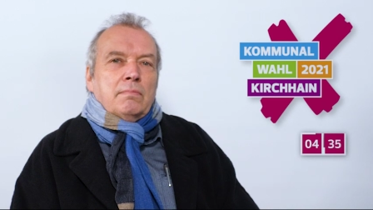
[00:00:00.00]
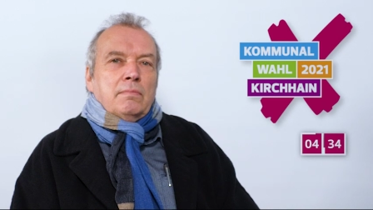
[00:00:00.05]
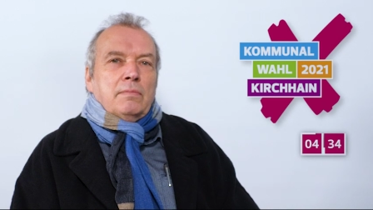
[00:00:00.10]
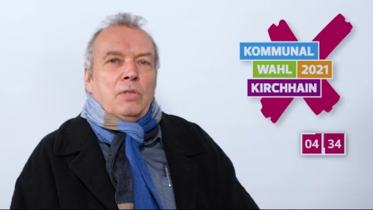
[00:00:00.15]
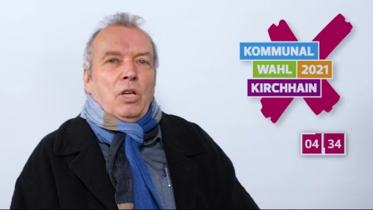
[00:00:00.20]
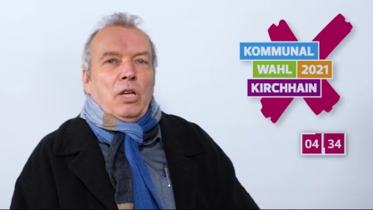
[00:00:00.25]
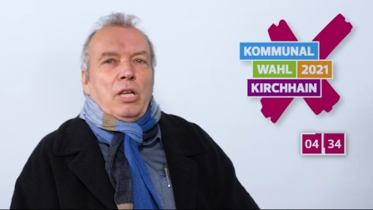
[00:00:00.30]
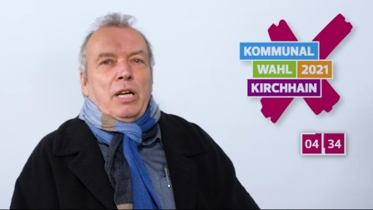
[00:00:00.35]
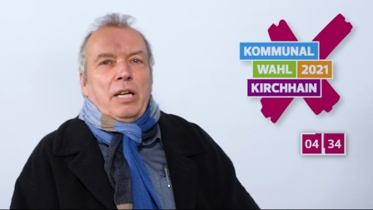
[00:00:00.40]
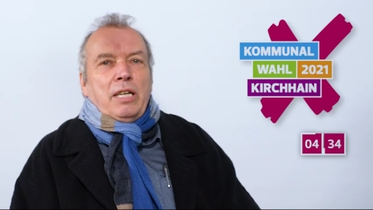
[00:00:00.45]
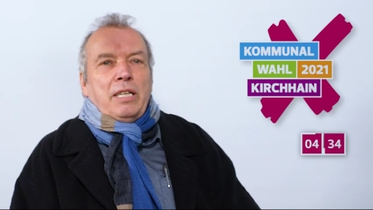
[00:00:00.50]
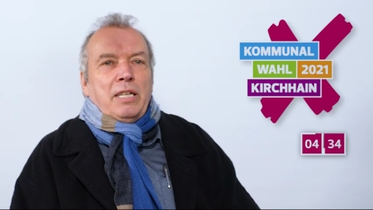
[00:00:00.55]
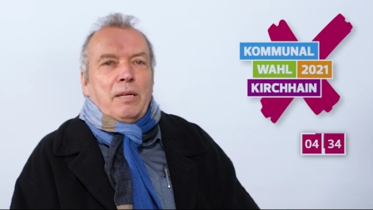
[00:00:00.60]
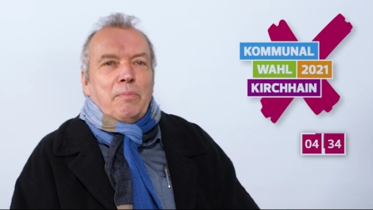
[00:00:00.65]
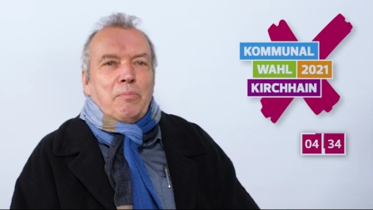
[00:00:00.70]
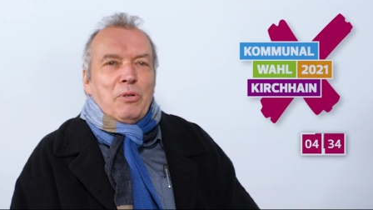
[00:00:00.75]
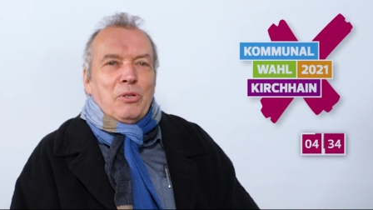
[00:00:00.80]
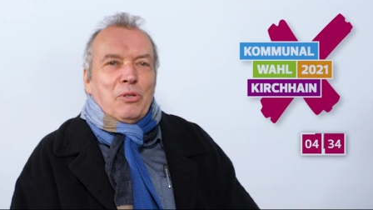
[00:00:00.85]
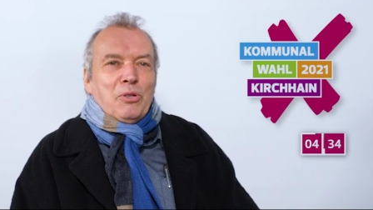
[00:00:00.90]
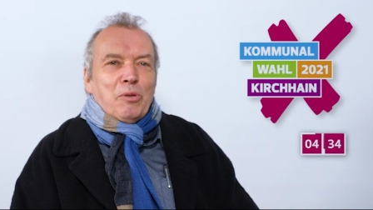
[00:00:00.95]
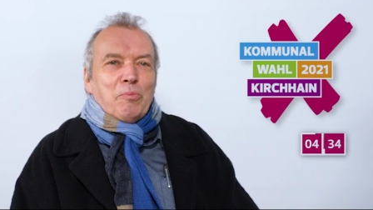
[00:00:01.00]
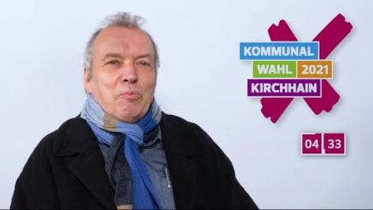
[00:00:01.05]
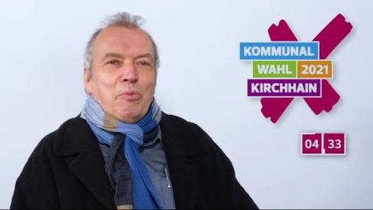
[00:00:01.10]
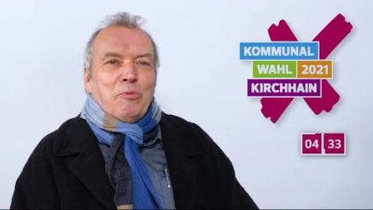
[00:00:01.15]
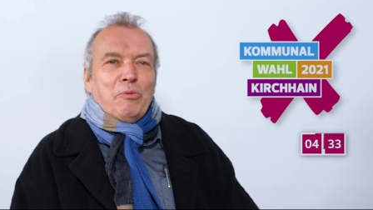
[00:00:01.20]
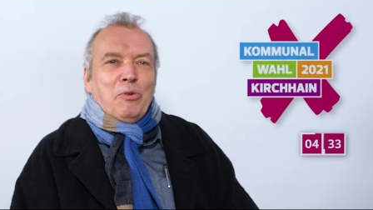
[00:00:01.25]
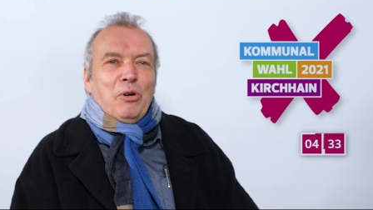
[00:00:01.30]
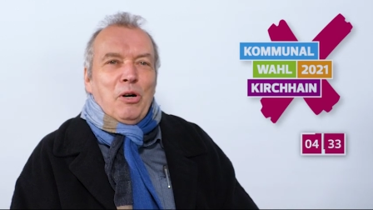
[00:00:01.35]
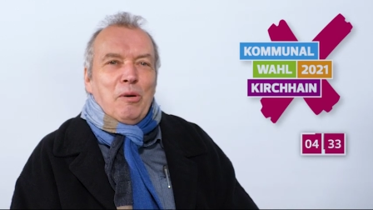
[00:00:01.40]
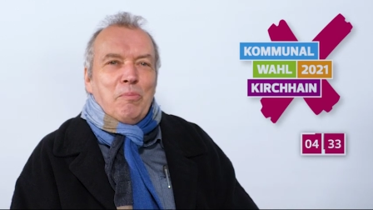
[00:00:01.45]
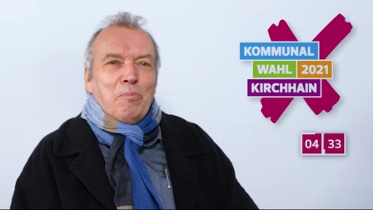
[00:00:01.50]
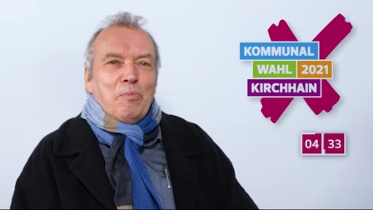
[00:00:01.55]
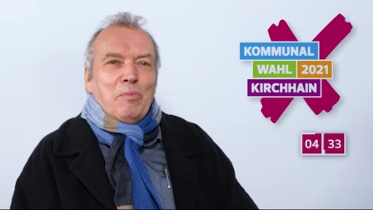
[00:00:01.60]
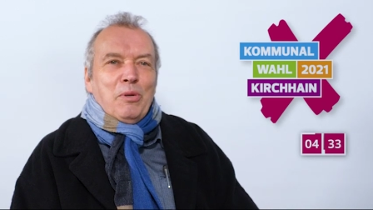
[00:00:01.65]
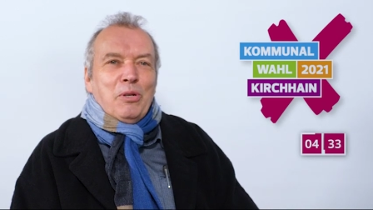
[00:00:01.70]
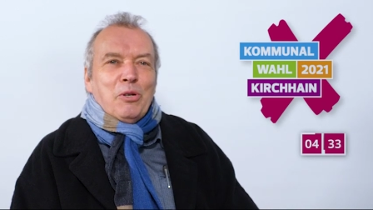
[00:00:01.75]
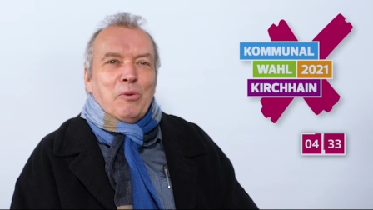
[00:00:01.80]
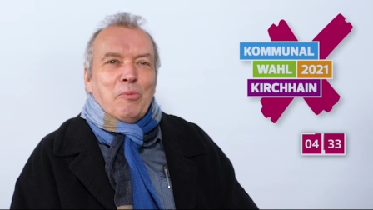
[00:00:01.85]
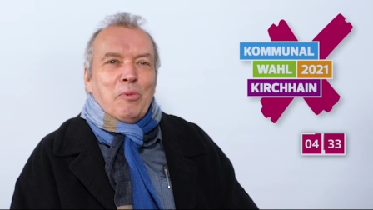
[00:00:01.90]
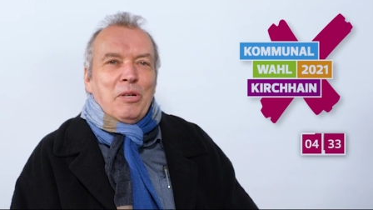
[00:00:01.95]
Naja, ich habe mich dort beworben,
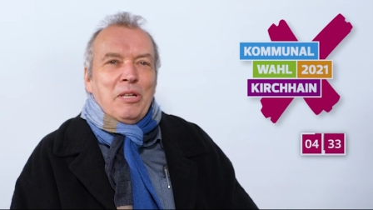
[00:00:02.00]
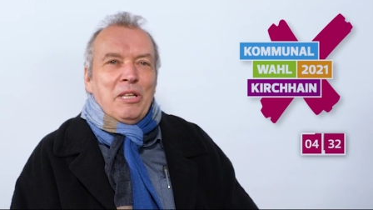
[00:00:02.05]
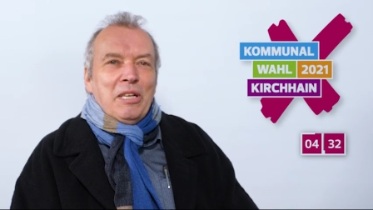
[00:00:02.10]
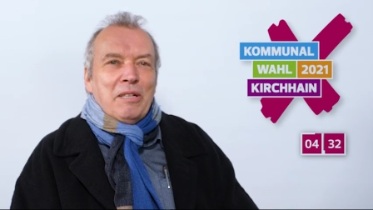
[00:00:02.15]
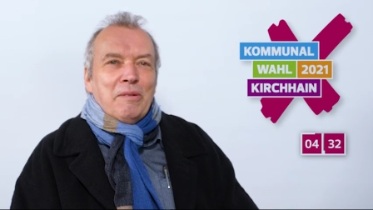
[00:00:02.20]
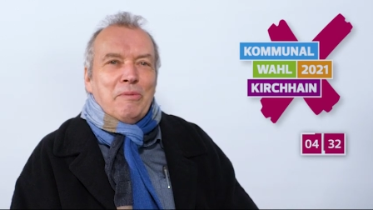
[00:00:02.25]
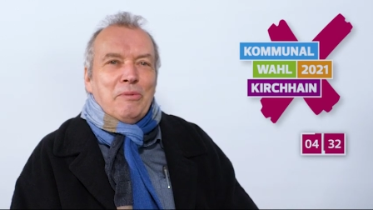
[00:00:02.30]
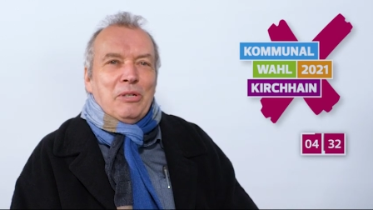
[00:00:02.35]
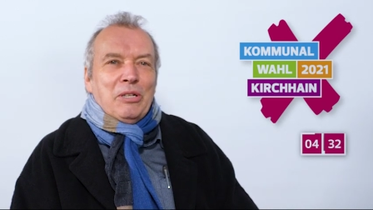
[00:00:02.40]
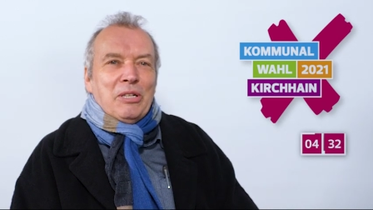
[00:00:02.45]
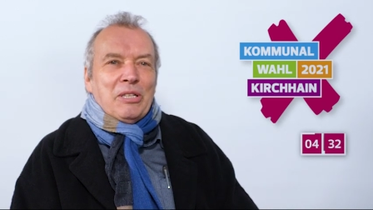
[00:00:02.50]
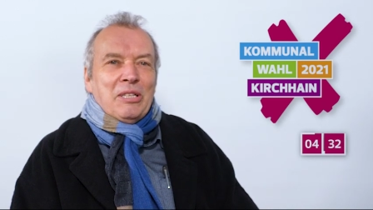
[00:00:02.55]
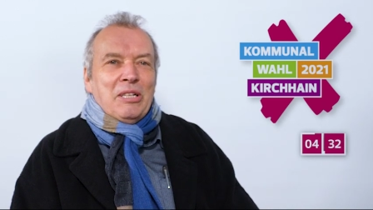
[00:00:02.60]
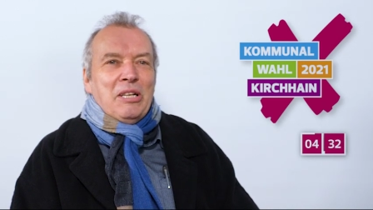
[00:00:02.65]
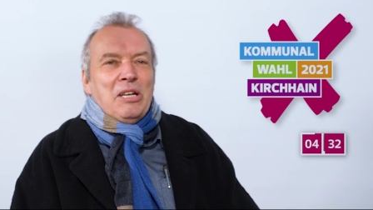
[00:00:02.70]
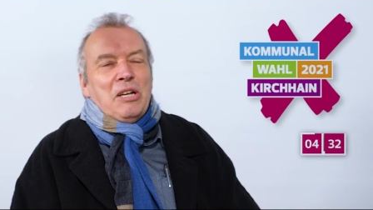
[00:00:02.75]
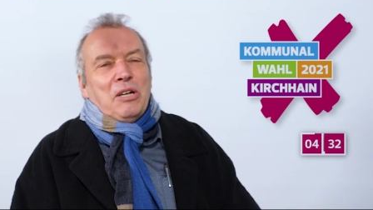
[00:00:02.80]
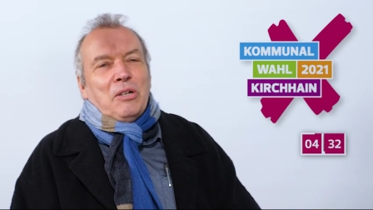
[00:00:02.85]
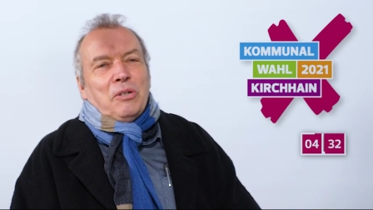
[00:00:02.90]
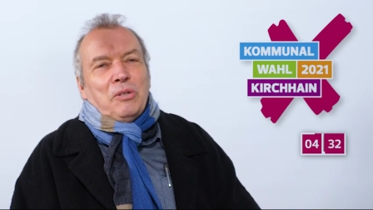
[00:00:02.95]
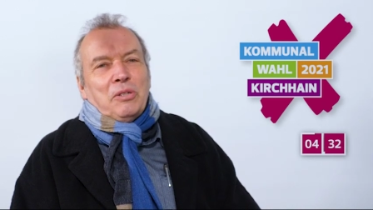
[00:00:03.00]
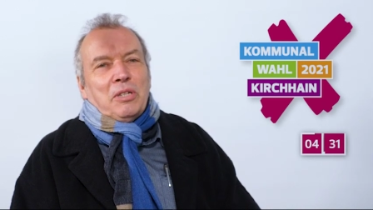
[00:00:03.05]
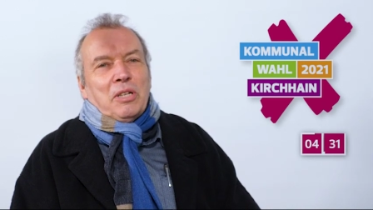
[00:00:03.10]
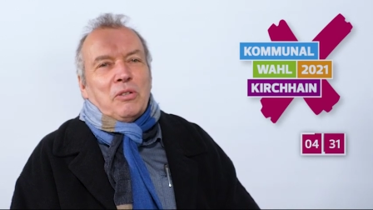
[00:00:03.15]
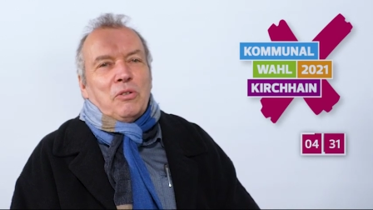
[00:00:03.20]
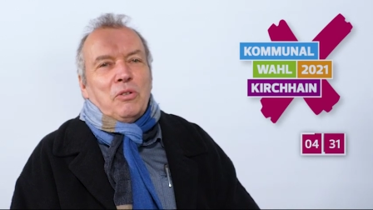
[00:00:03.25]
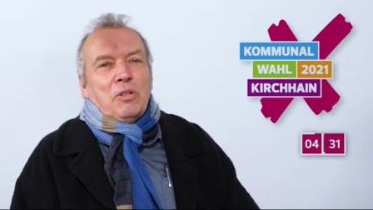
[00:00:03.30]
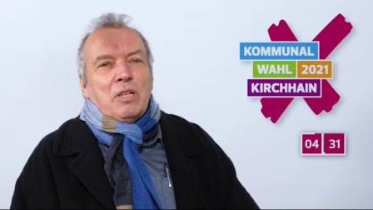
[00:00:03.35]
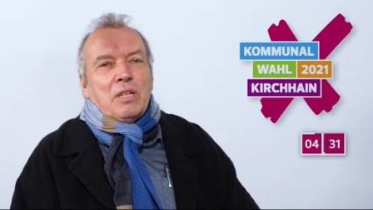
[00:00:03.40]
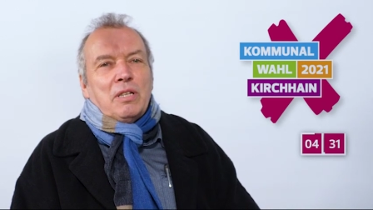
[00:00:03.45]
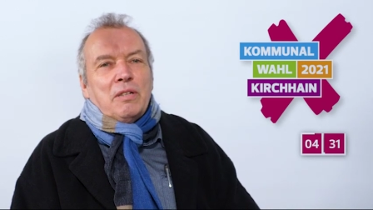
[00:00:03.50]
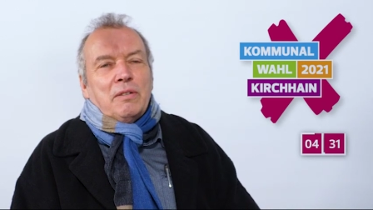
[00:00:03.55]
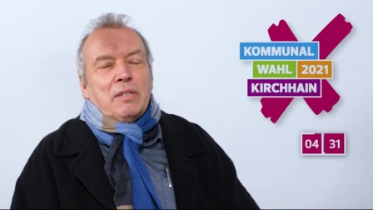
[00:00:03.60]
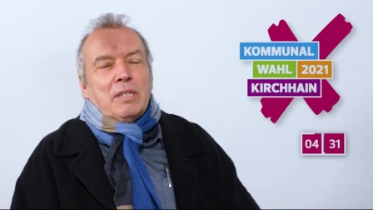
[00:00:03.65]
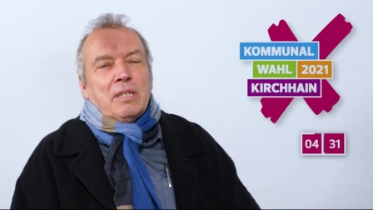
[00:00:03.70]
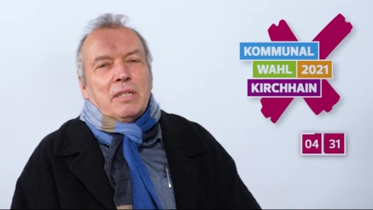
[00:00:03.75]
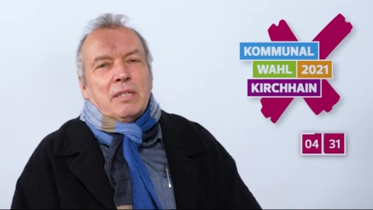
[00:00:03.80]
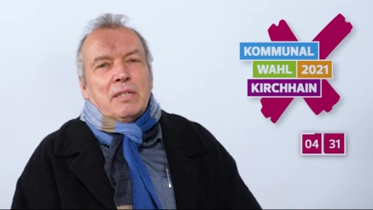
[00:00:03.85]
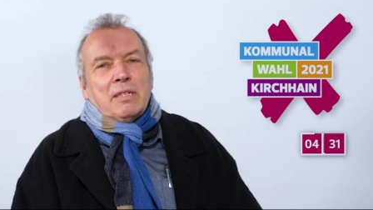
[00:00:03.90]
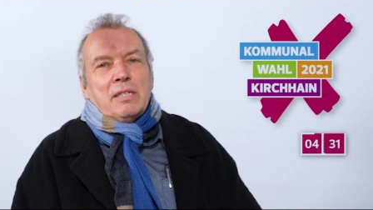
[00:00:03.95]
bin nominiert worden und natürlich
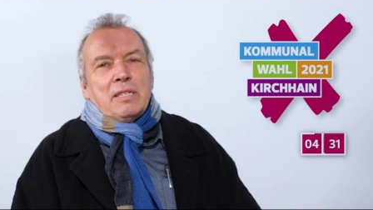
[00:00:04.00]
äh,